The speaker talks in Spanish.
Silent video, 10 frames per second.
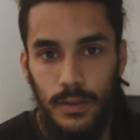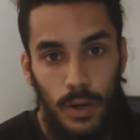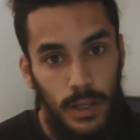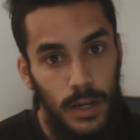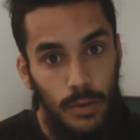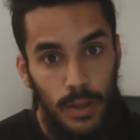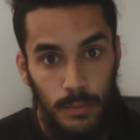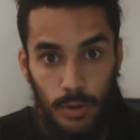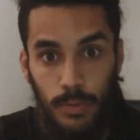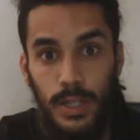Cualquier duda
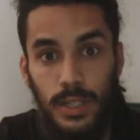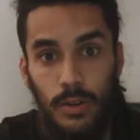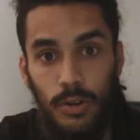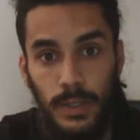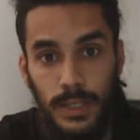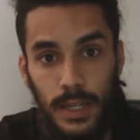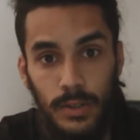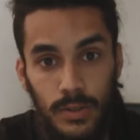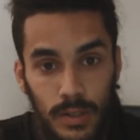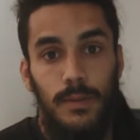me lo ponéis en los
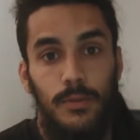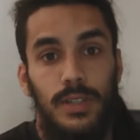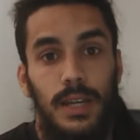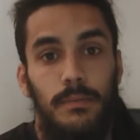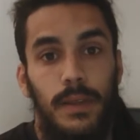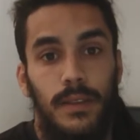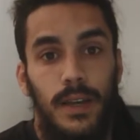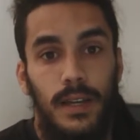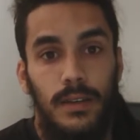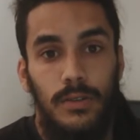comentarios. Vamos a
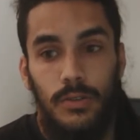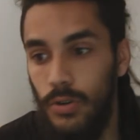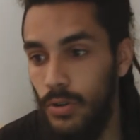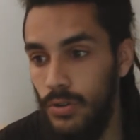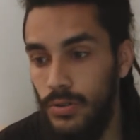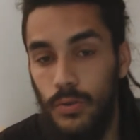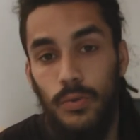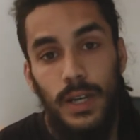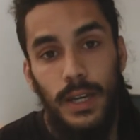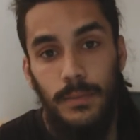empezar con
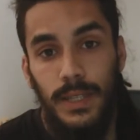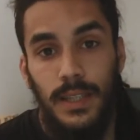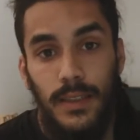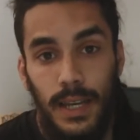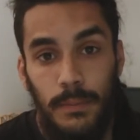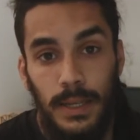una herramienta de Light